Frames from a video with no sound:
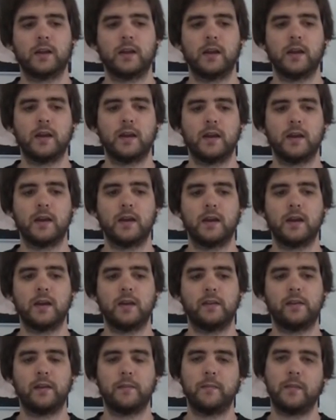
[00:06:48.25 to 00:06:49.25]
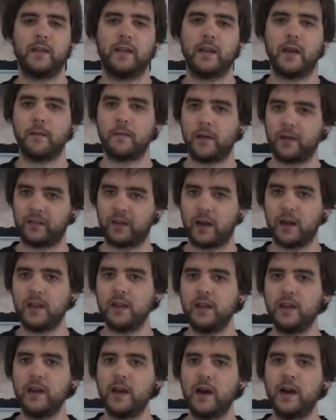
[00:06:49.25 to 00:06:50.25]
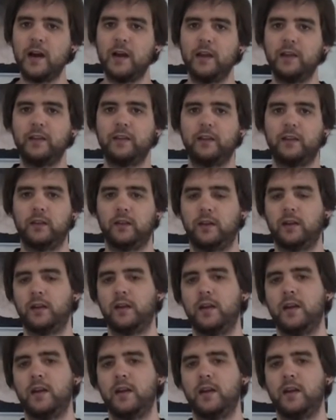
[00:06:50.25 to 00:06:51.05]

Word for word: que te metían más anillas,